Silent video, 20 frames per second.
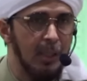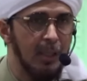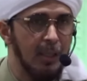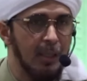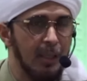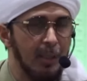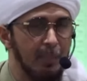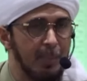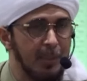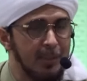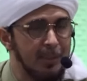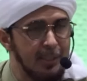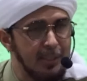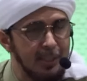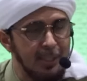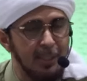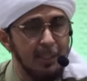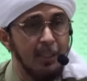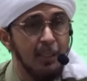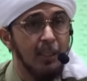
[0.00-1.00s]
uh, apa
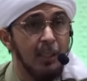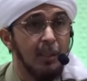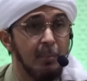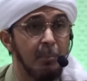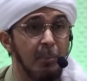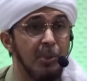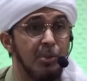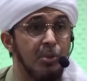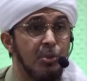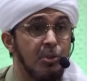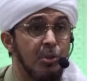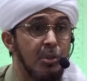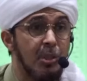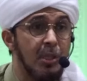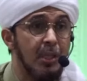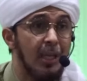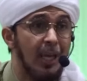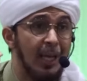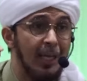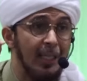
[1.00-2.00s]
saja
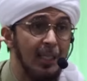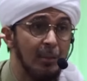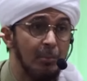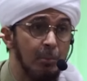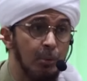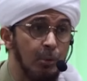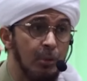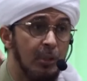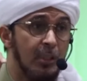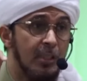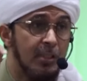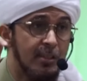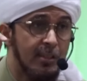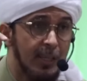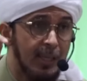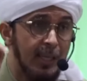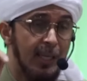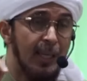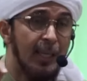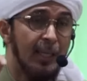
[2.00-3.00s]
mesti ada bukti
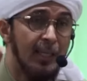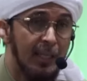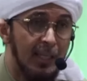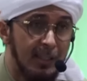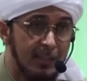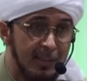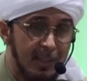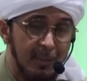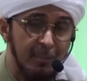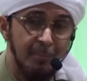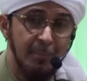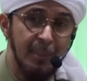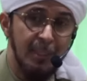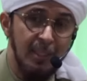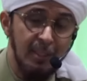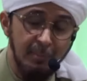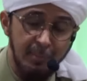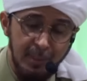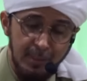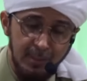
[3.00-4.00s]
sanad yang
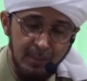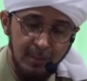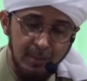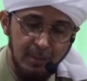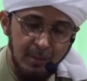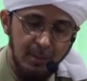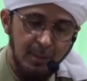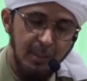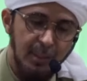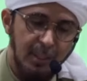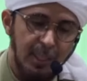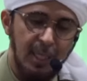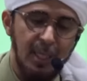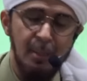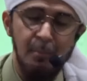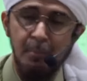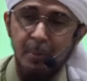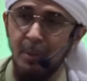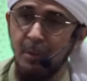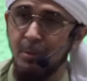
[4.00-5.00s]
sampai kepada
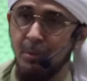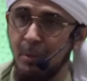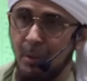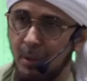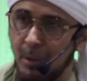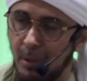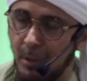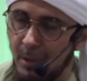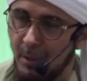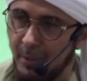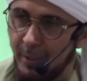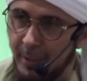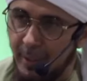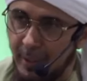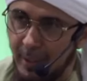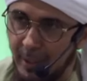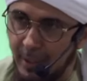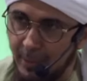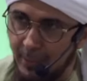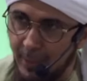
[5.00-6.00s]
Nabi Shallallahu
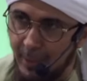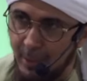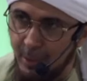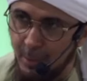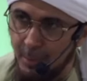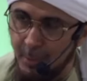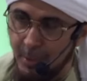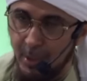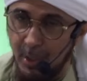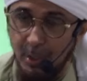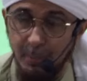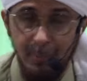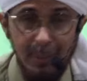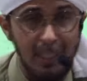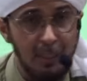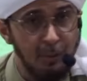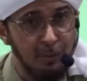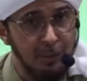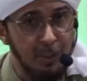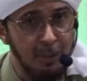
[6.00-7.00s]
Alaihi Wasallam.
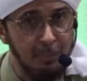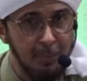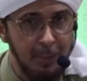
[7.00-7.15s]
Kalau